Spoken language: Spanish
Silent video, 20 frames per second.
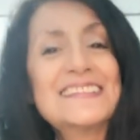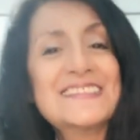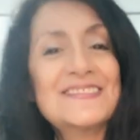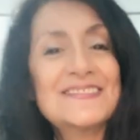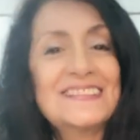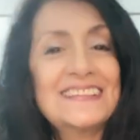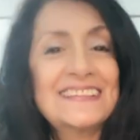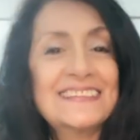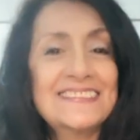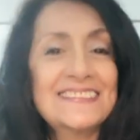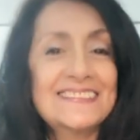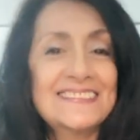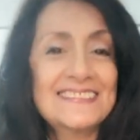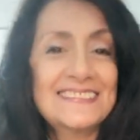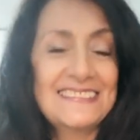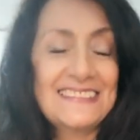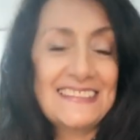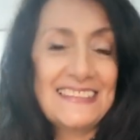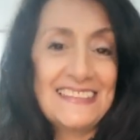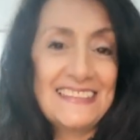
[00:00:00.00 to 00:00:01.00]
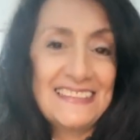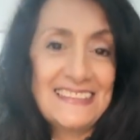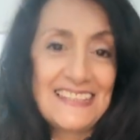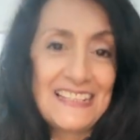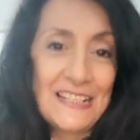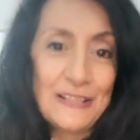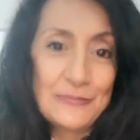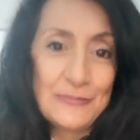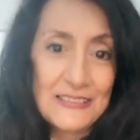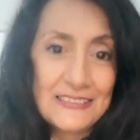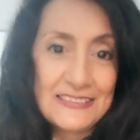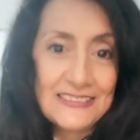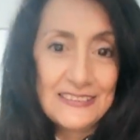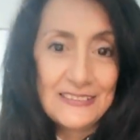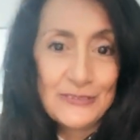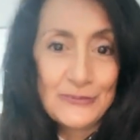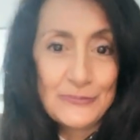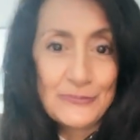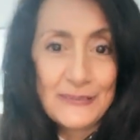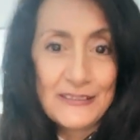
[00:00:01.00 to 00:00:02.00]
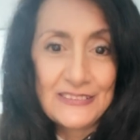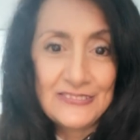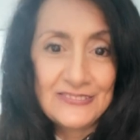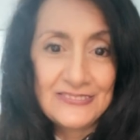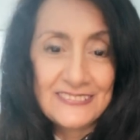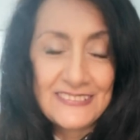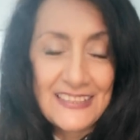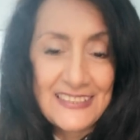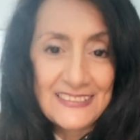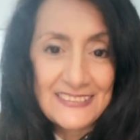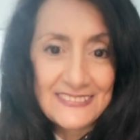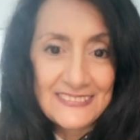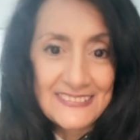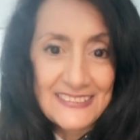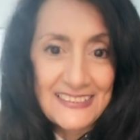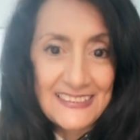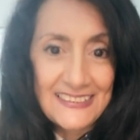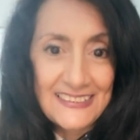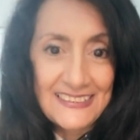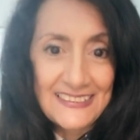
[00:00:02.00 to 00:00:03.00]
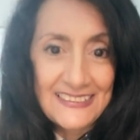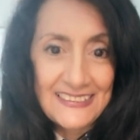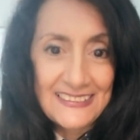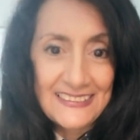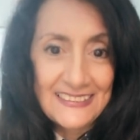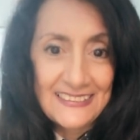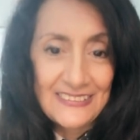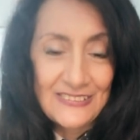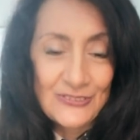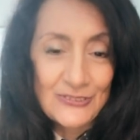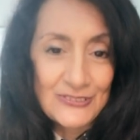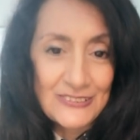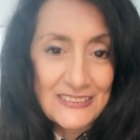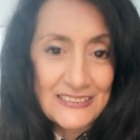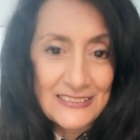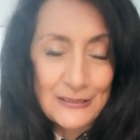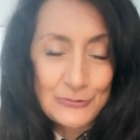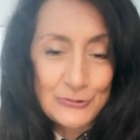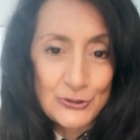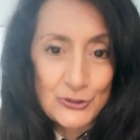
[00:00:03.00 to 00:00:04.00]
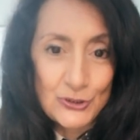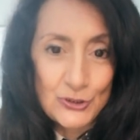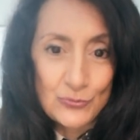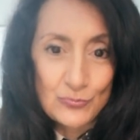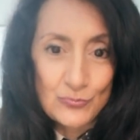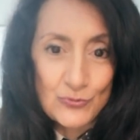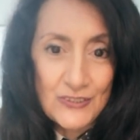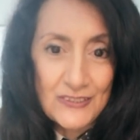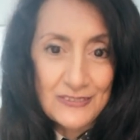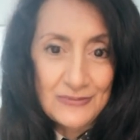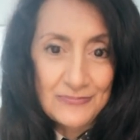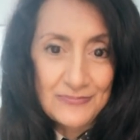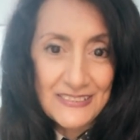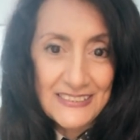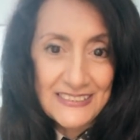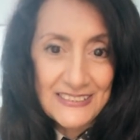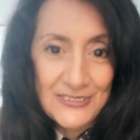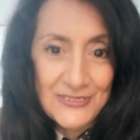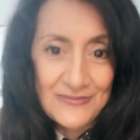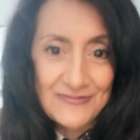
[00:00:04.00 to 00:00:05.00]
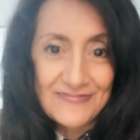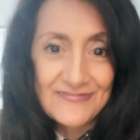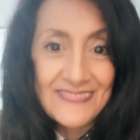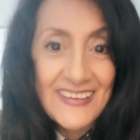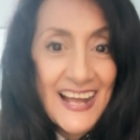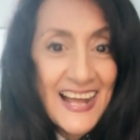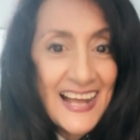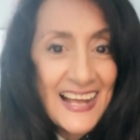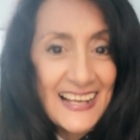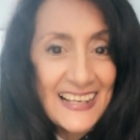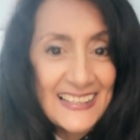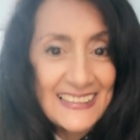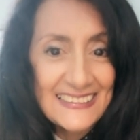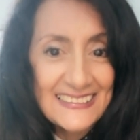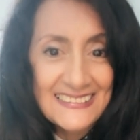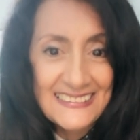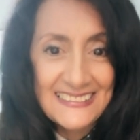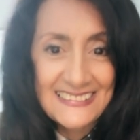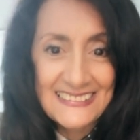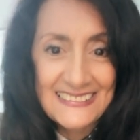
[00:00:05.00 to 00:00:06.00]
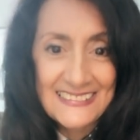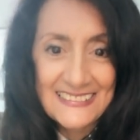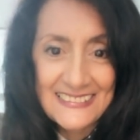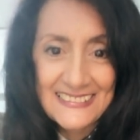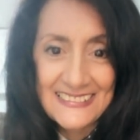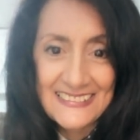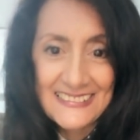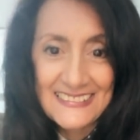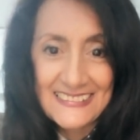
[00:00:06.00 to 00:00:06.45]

Bueno, síganme haciendo preguntas. Los quiere Rosita Buchot. Un beso. Bye.